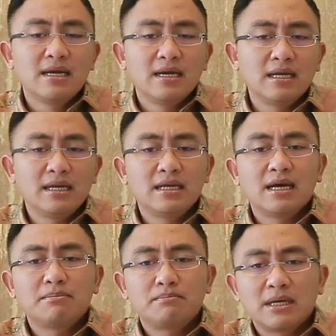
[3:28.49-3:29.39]
ini
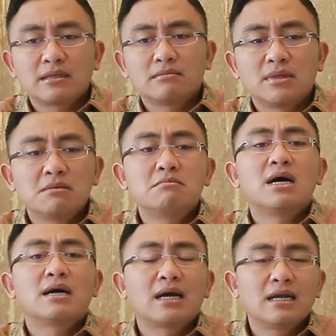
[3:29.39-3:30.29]
dapat
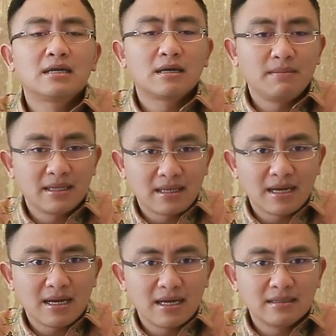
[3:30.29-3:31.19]
mengembangkan
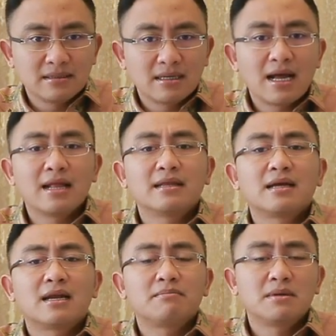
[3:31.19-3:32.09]
kemitraan
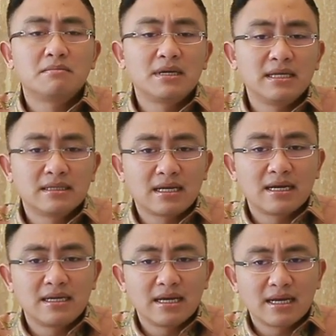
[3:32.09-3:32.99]
antara pemerintah
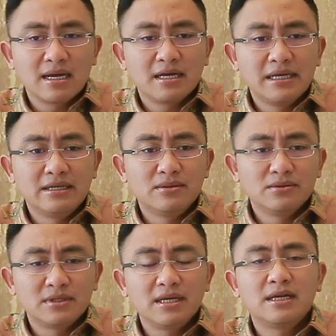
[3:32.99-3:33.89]
daerah,
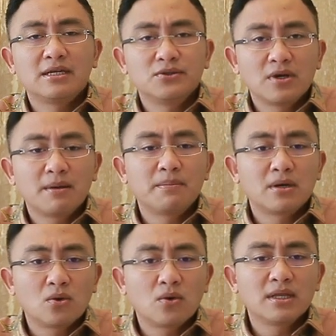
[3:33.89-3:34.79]
industri, dan juga
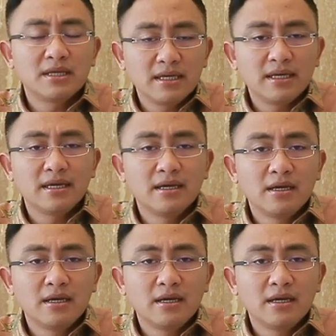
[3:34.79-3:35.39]
perguruan tinggi,